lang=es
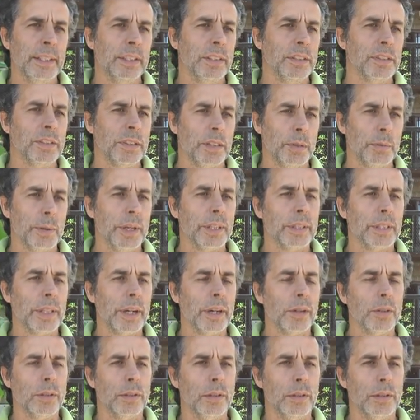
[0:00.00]
Si bien
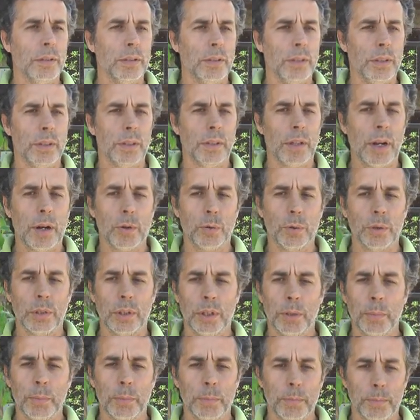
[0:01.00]
trajo
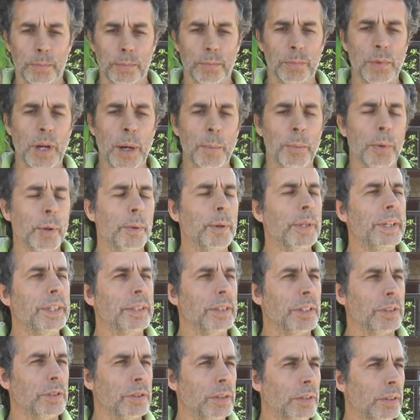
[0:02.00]
algunos, unas
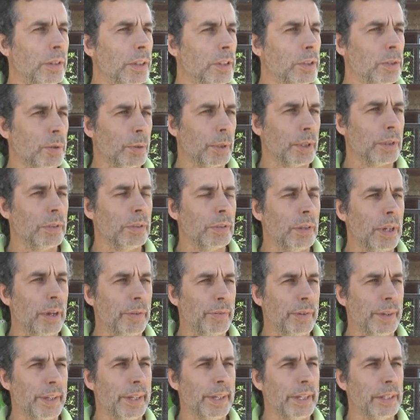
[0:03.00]
movilizaciones, sobre todo la
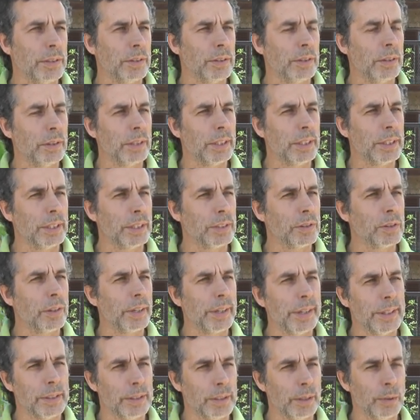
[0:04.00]
Federación de
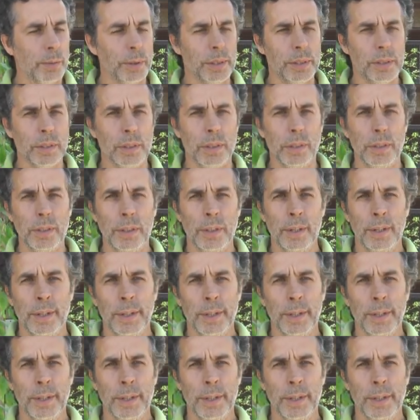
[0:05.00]
Estaciones de Servicio,